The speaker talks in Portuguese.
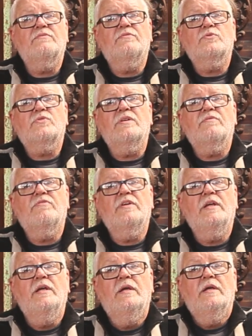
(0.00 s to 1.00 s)
que vão
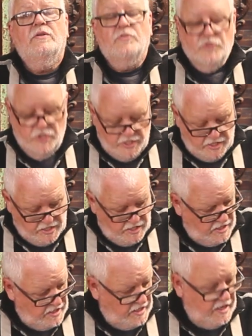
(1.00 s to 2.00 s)
servir de
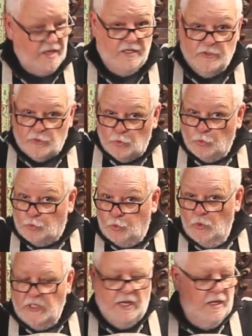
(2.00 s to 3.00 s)
eh,
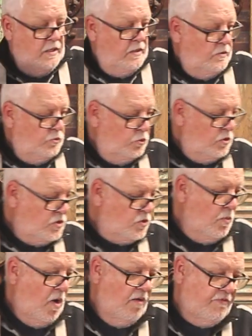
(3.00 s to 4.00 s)
estrutura no
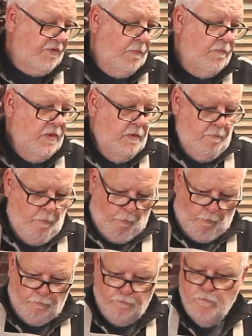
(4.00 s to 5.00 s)
nosso móvel.
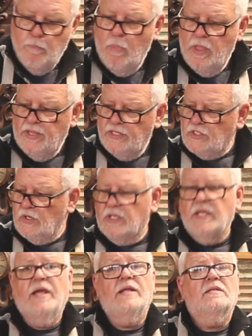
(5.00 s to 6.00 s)
Isso
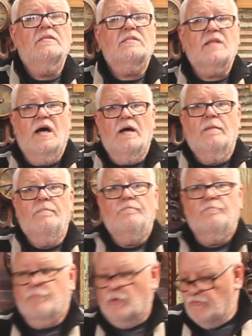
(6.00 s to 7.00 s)
aqui ainda está
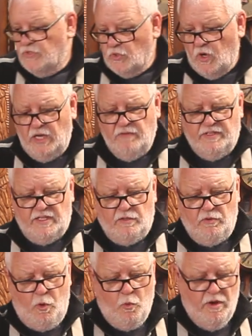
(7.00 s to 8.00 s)
provisório, vai ter
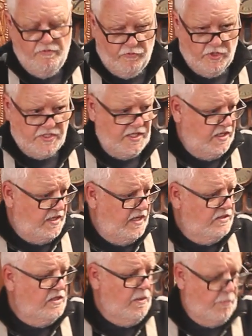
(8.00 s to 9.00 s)
algum reforço aqui dentro e